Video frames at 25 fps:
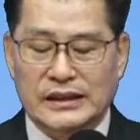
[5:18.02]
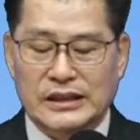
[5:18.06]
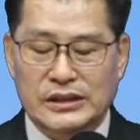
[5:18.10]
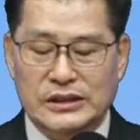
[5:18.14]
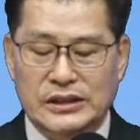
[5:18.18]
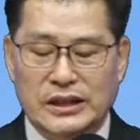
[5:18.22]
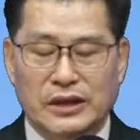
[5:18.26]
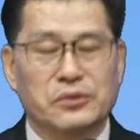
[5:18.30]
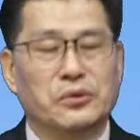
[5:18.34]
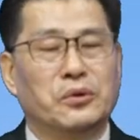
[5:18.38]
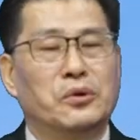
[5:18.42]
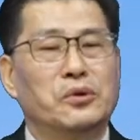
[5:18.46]

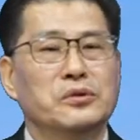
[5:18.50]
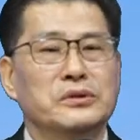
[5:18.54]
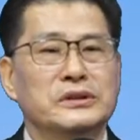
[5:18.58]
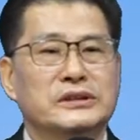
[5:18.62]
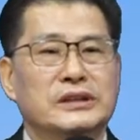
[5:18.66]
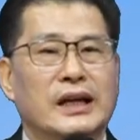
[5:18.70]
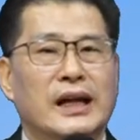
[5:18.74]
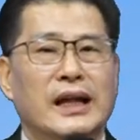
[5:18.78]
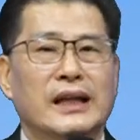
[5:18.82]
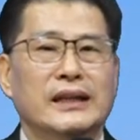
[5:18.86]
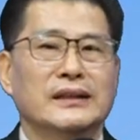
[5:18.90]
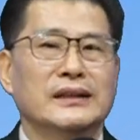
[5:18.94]
이제
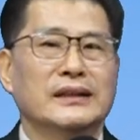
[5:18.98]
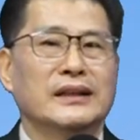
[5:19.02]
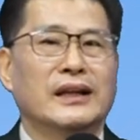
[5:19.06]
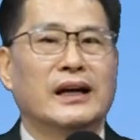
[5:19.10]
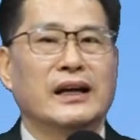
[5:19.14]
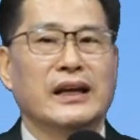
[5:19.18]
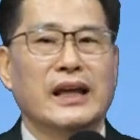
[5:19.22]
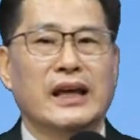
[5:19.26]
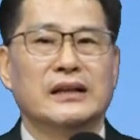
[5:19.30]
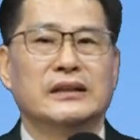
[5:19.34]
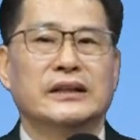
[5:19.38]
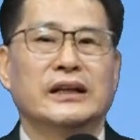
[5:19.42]

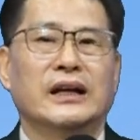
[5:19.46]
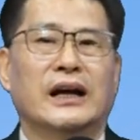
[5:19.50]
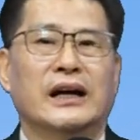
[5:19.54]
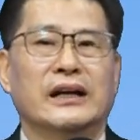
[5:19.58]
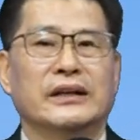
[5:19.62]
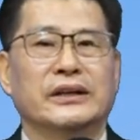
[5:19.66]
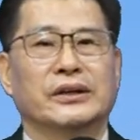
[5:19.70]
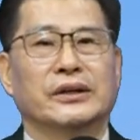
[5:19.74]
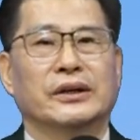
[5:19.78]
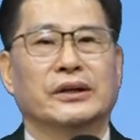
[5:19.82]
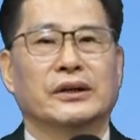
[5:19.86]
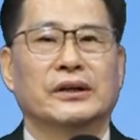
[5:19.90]
공산당에
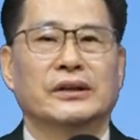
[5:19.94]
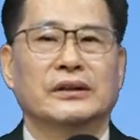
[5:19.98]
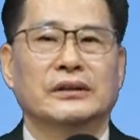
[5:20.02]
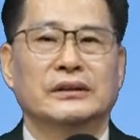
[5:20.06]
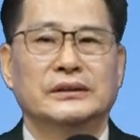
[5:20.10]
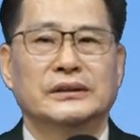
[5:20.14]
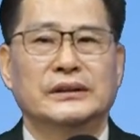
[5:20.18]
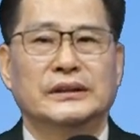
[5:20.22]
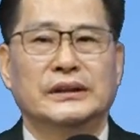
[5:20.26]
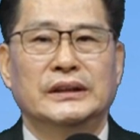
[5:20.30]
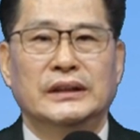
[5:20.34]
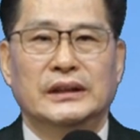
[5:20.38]

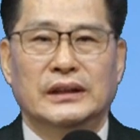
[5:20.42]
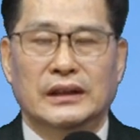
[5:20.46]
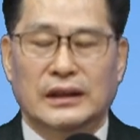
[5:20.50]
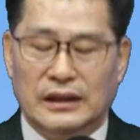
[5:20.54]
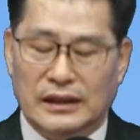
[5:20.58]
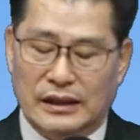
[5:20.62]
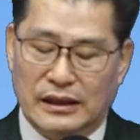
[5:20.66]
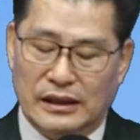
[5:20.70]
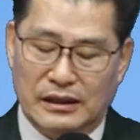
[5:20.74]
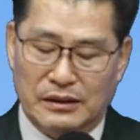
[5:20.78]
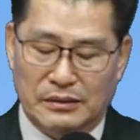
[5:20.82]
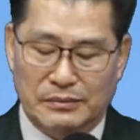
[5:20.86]
의하여
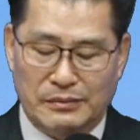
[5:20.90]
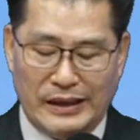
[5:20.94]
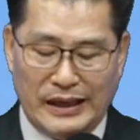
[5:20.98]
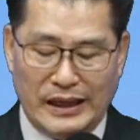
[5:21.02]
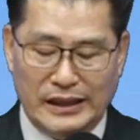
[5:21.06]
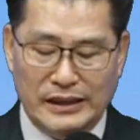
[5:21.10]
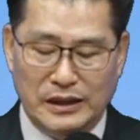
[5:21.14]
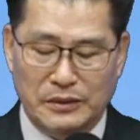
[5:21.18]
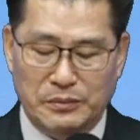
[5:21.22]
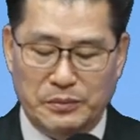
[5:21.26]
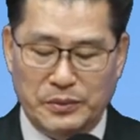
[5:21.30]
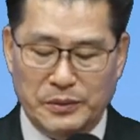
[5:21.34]
어,
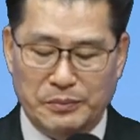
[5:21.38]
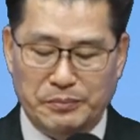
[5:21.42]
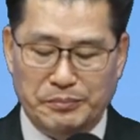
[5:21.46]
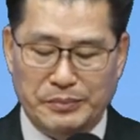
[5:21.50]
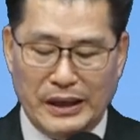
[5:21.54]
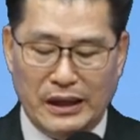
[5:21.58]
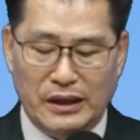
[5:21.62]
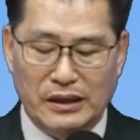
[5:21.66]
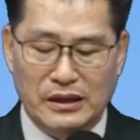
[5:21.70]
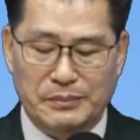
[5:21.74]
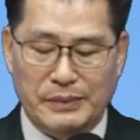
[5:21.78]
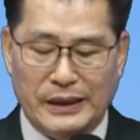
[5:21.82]
많이
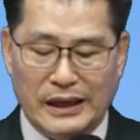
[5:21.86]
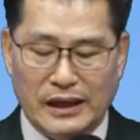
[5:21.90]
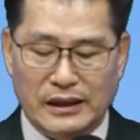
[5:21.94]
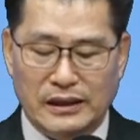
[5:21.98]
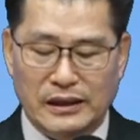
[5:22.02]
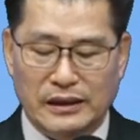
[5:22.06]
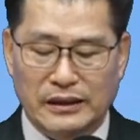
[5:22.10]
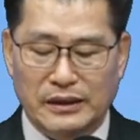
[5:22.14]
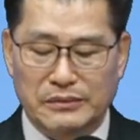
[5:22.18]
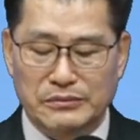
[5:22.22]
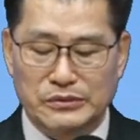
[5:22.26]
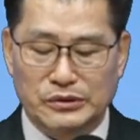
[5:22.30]
핍박을
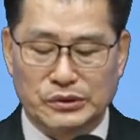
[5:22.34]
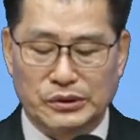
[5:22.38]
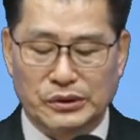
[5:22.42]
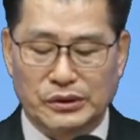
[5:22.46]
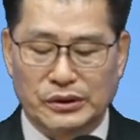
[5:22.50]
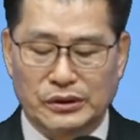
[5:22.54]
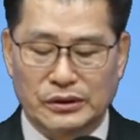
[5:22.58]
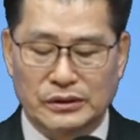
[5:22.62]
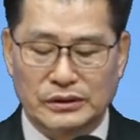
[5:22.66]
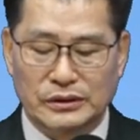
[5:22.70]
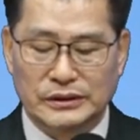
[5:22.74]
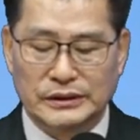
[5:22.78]
받게
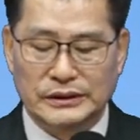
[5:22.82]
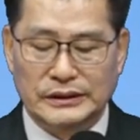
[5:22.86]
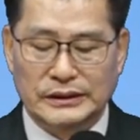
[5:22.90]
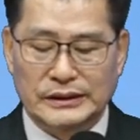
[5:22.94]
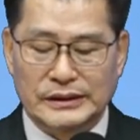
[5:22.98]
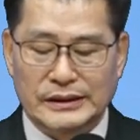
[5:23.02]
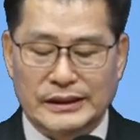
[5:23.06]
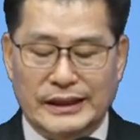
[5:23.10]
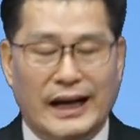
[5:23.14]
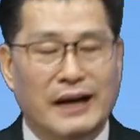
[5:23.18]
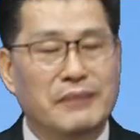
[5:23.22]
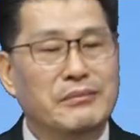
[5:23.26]
되므로
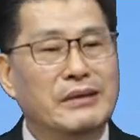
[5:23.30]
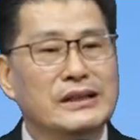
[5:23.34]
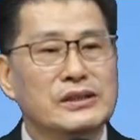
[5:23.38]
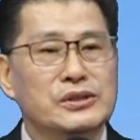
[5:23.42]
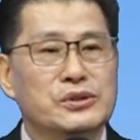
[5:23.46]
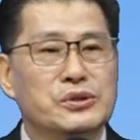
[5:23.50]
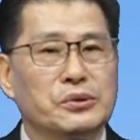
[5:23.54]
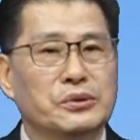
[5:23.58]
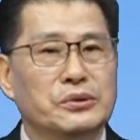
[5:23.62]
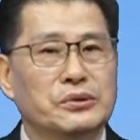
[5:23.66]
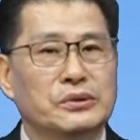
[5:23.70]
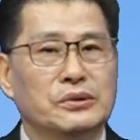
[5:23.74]

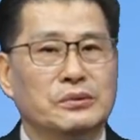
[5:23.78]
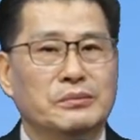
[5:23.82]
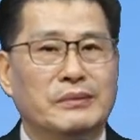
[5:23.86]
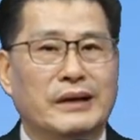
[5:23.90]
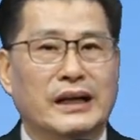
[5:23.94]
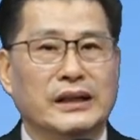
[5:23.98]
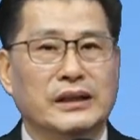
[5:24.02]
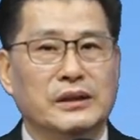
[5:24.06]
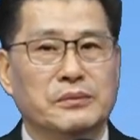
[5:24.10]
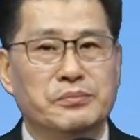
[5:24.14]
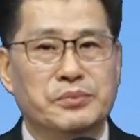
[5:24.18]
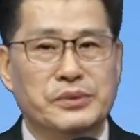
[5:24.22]
남한 쪽으로
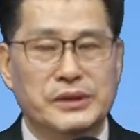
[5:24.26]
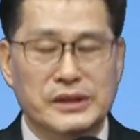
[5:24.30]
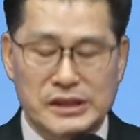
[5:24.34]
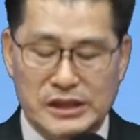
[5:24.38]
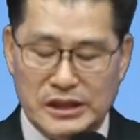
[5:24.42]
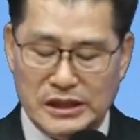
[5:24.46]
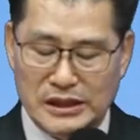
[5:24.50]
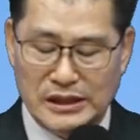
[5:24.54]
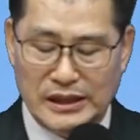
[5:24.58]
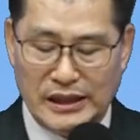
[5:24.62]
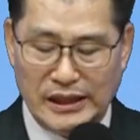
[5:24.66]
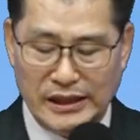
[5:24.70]
많이
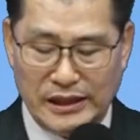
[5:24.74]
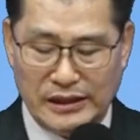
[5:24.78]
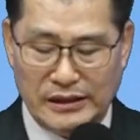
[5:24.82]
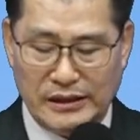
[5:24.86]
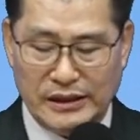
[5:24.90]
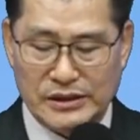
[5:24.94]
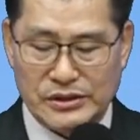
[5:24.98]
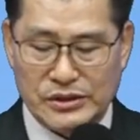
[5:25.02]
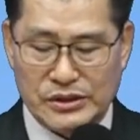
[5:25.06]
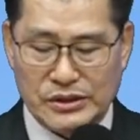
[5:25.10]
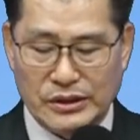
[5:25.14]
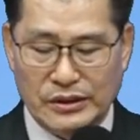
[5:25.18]
피신을 하게
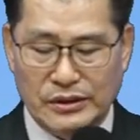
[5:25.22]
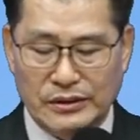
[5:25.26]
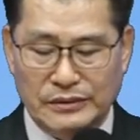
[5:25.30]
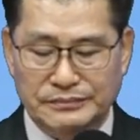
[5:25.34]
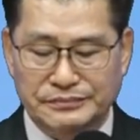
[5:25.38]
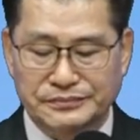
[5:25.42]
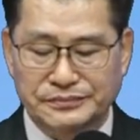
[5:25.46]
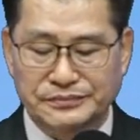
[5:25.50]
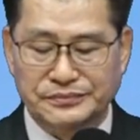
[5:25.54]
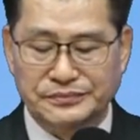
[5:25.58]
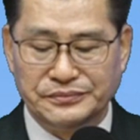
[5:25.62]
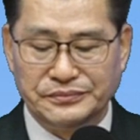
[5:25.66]

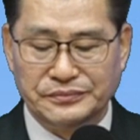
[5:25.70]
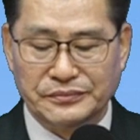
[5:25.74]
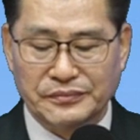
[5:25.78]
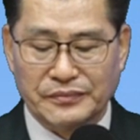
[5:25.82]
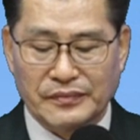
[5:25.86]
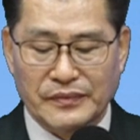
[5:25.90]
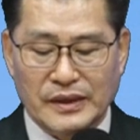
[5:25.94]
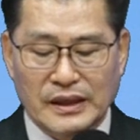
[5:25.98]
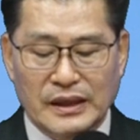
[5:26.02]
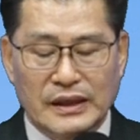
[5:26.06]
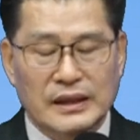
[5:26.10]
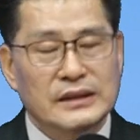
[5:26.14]
됐죠.
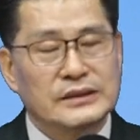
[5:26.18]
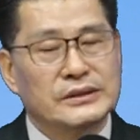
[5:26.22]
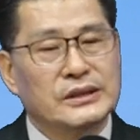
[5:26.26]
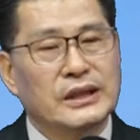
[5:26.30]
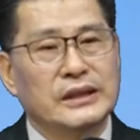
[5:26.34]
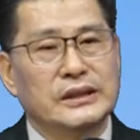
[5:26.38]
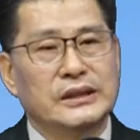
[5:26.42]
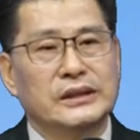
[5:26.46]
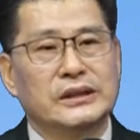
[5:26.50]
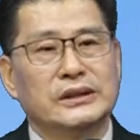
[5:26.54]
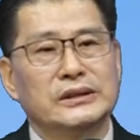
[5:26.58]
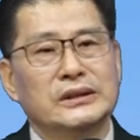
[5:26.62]

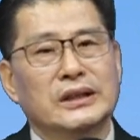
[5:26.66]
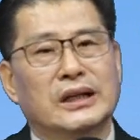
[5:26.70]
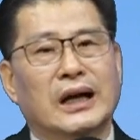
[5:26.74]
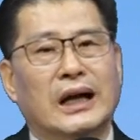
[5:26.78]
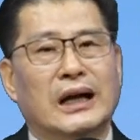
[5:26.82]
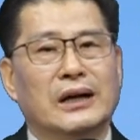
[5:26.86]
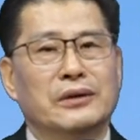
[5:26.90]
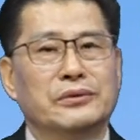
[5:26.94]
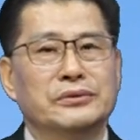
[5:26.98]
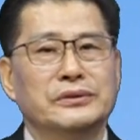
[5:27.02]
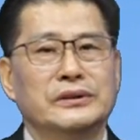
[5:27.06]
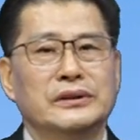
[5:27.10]
자, 이런
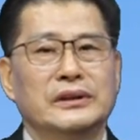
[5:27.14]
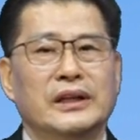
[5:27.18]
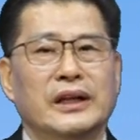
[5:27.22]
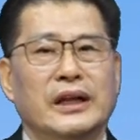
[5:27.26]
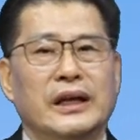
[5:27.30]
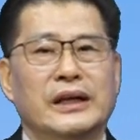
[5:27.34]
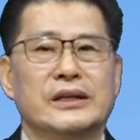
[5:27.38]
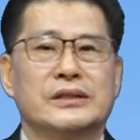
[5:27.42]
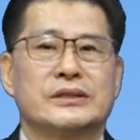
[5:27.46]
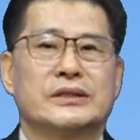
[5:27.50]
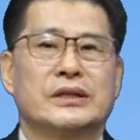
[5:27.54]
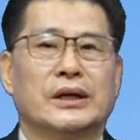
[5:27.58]

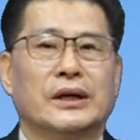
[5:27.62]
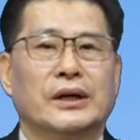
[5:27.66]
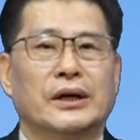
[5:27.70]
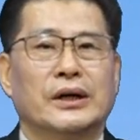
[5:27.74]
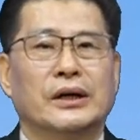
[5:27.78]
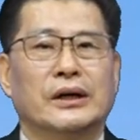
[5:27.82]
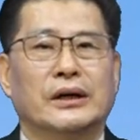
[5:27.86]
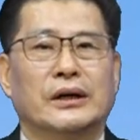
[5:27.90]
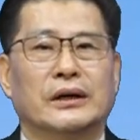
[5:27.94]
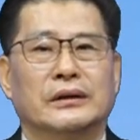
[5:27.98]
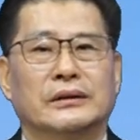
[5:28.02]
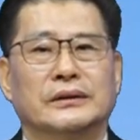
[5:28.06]

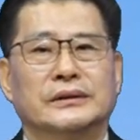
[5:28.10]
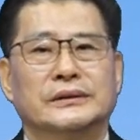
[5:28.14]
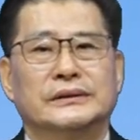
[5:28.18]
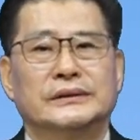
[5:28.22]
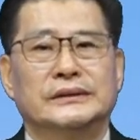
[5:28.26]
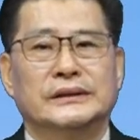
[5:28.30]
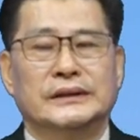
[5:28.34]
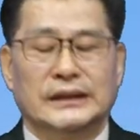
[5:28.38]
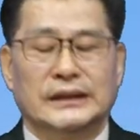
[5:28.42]
가운데에서